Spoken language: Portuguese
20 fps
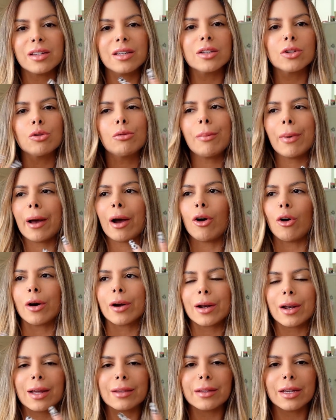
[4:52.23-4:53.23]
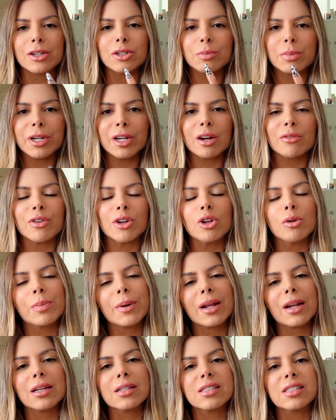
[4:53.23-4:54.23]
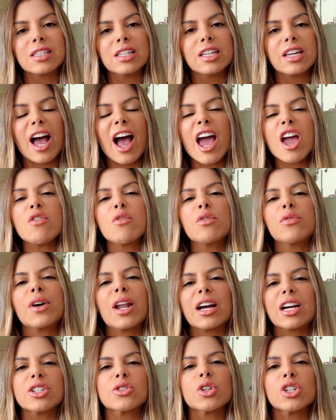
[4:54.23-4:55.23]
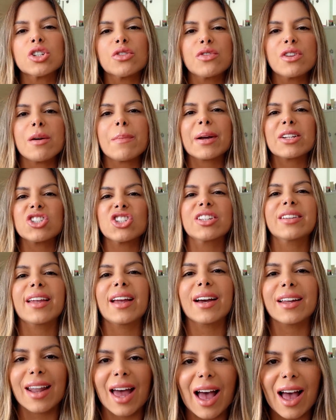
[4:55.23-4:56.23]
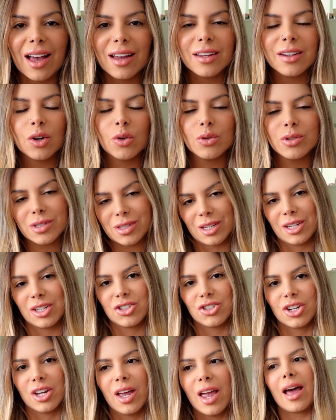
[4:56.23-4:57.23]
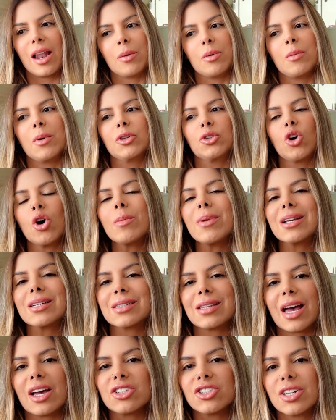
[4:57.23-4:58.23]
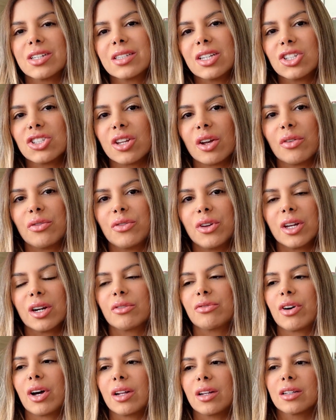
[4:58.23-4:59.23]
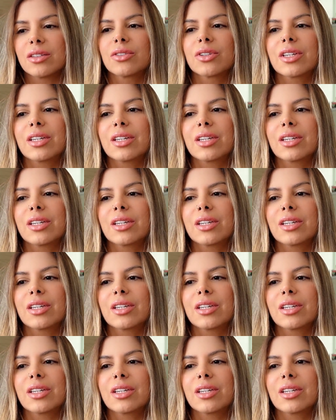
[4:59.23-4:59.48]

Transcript: e numa hora lá da briga falou pra ela assim: ah, eu vou falar com a sua filha pra te internar. Ou seja, ela me mandou mensagem na sexta-feira falando